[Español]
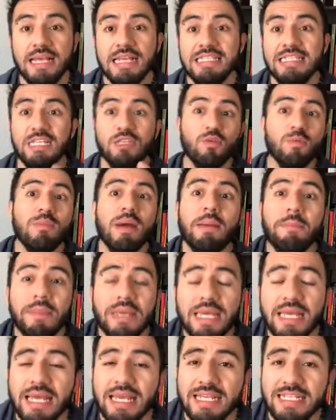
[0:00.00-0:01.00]
si tu
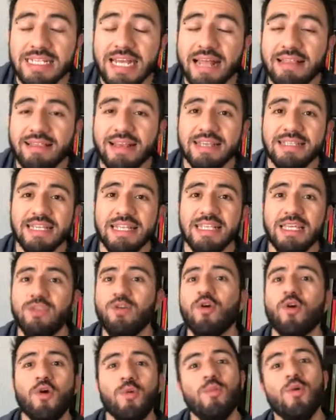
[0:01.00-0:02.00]
mami ya ha
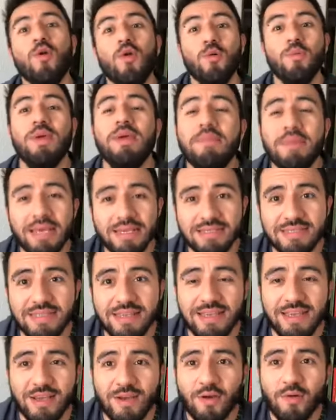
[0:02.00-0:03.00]
trascendido, cómo lo vives,
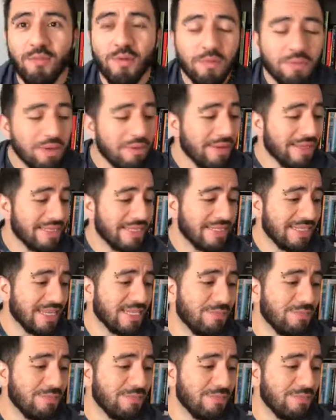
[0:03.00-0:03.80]
cómo vives esta